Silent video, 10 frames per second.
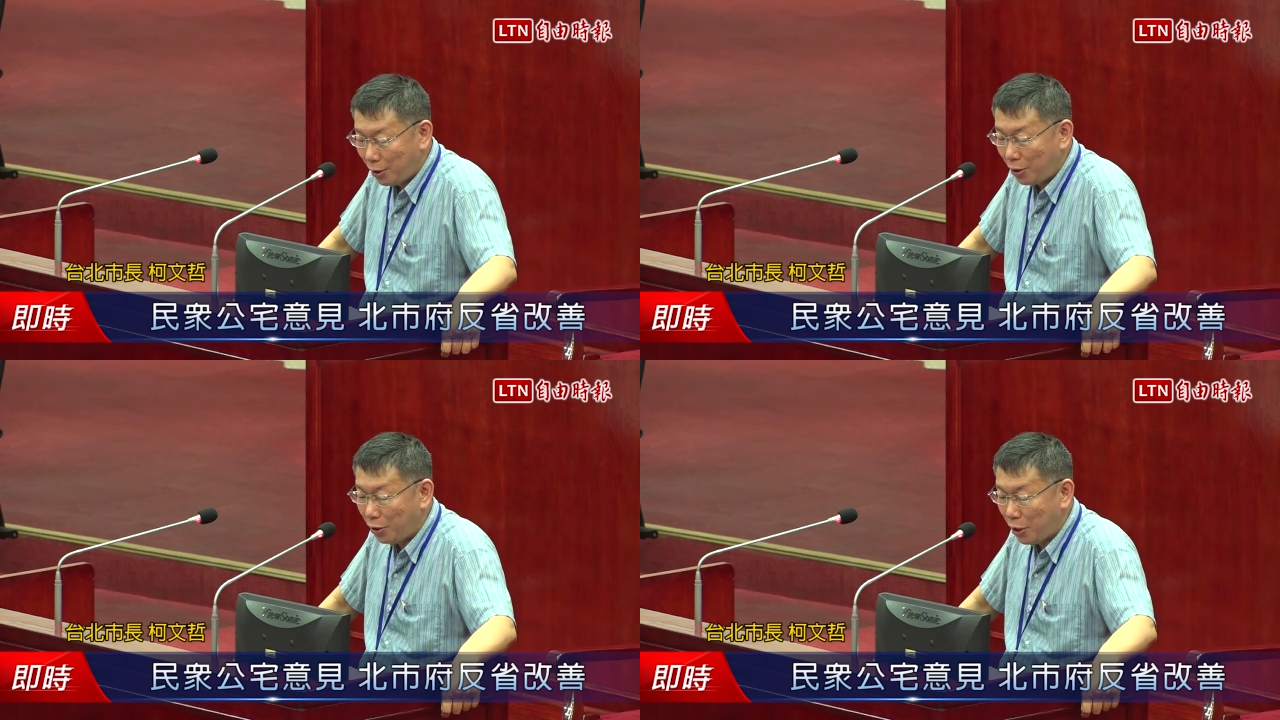
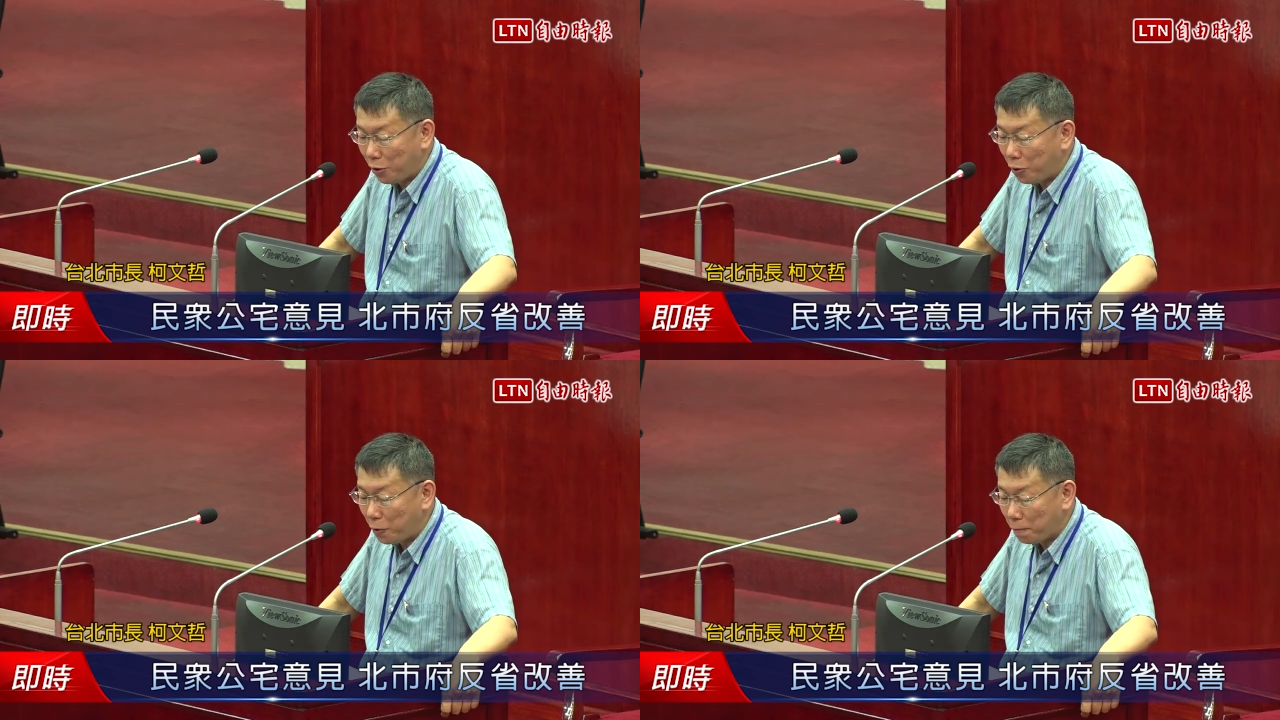第二点
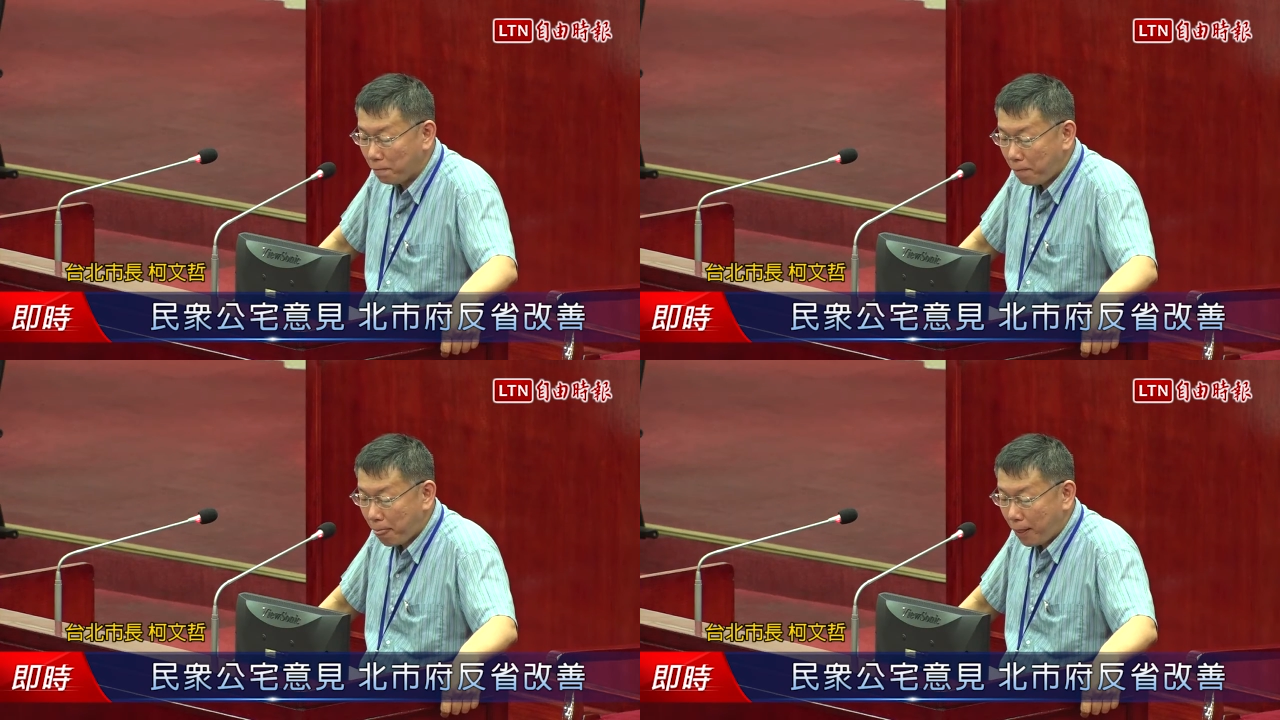哦，
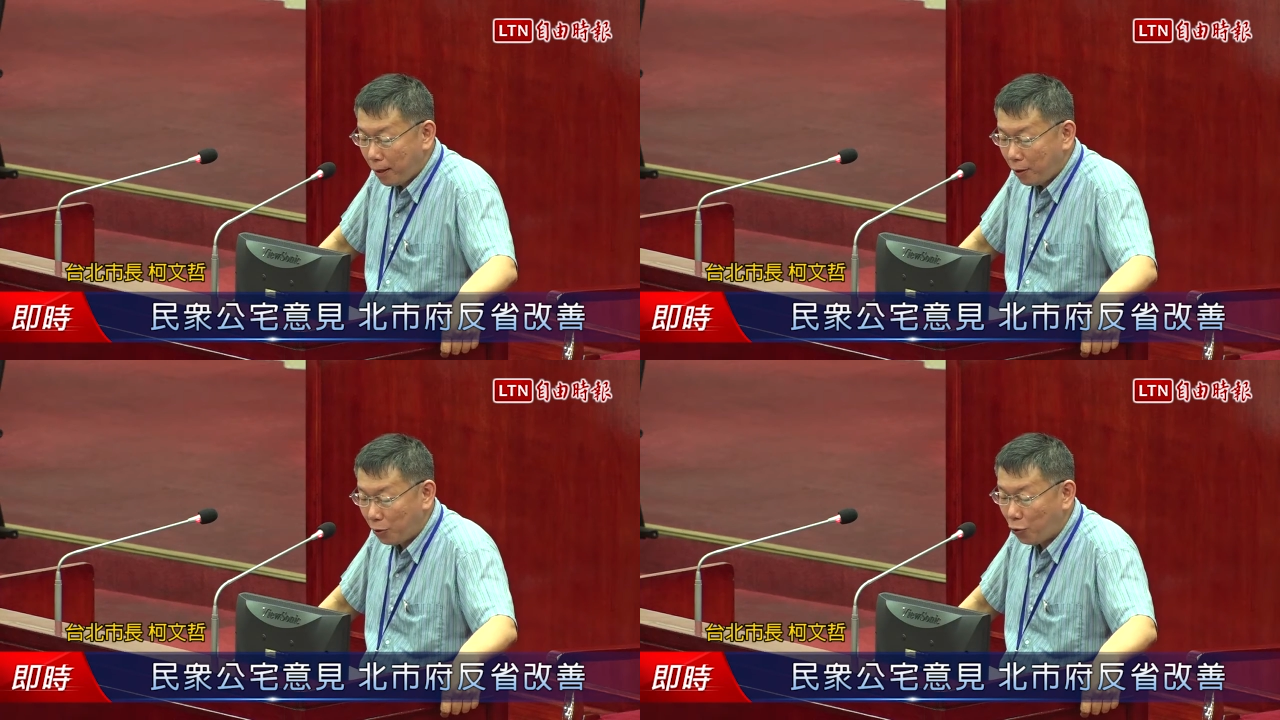
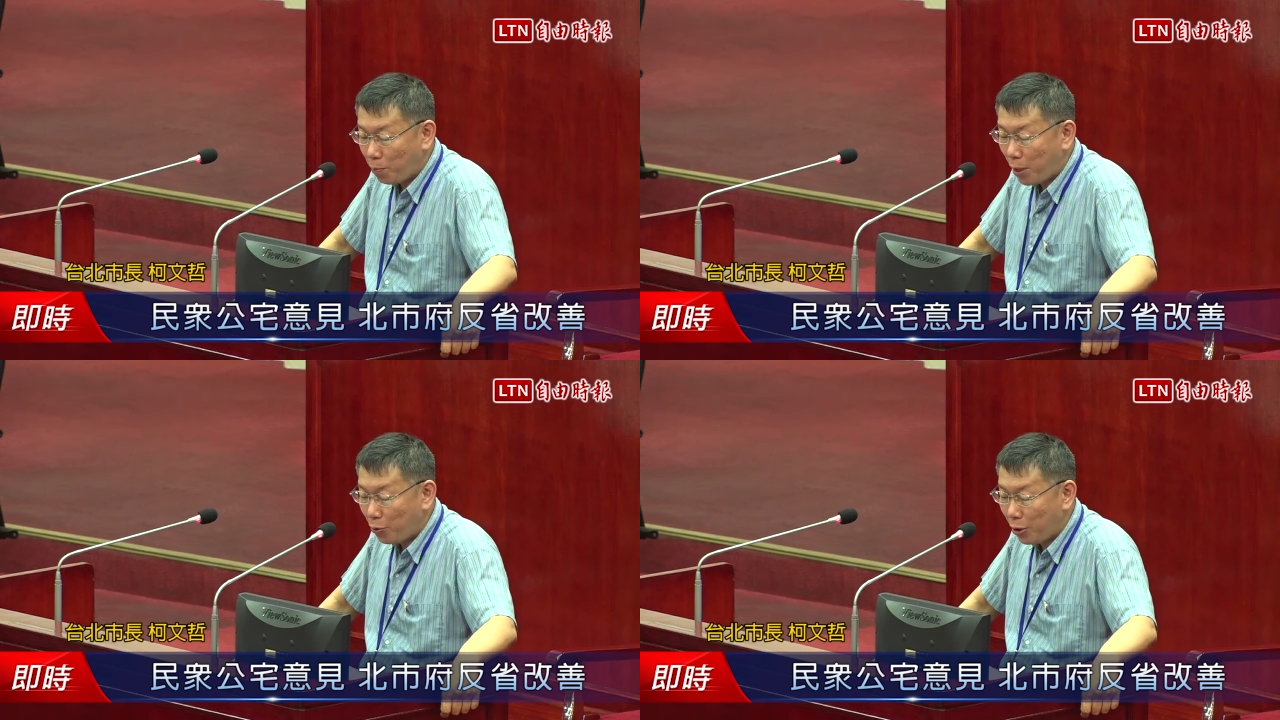很多
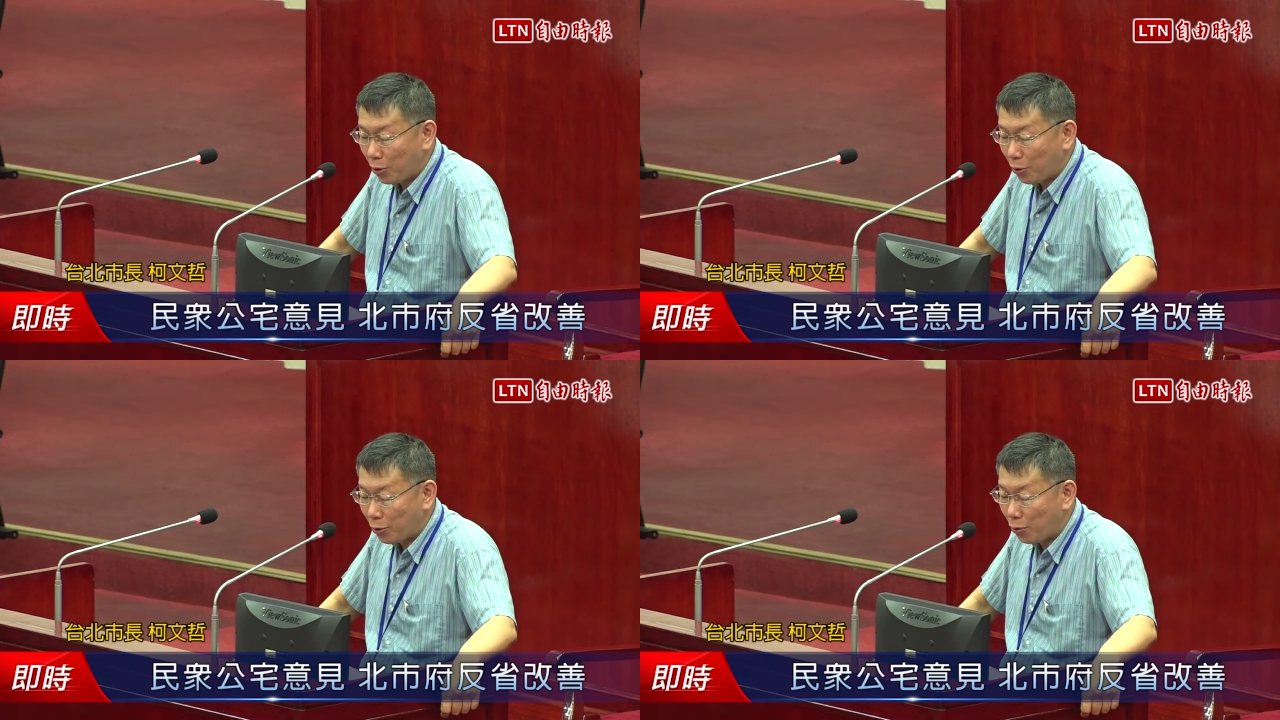抱怨哦，